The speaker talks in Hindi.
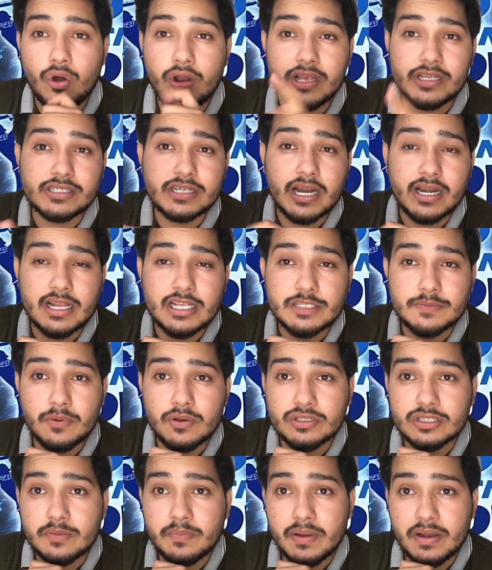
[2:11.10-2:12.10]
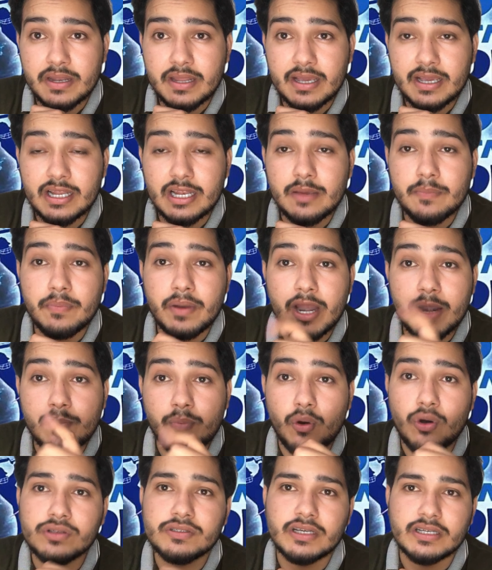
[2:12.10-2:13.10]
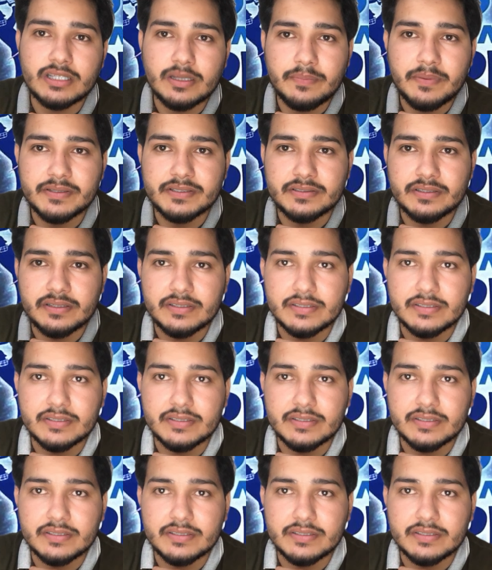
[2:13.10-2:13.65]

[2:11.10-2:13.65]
और इस टाटा स्पॉन्सर बनने के लिए ब्रांड बहुत ज़्यादा पैसे